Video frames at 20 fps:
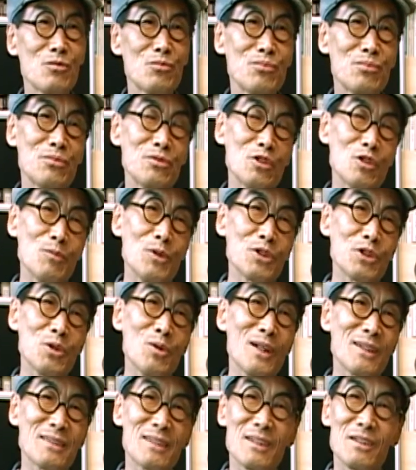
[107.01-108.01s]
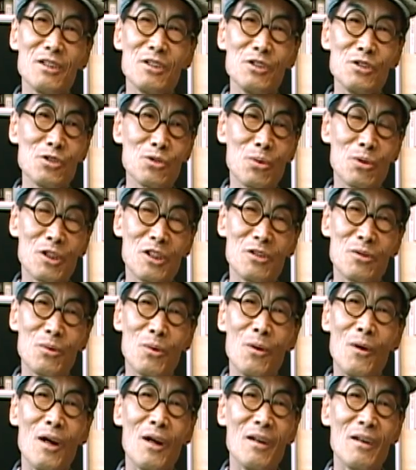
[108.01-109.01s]
후렴에서 왔다는
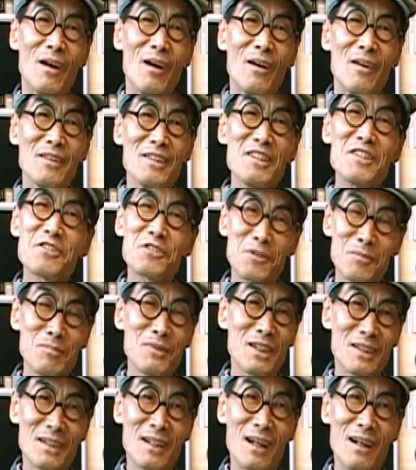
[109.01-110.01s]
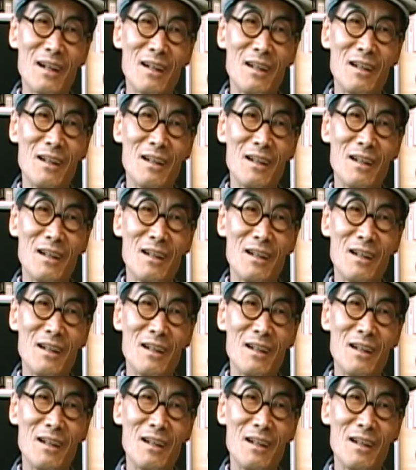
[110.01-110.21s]
소리도 있습니다.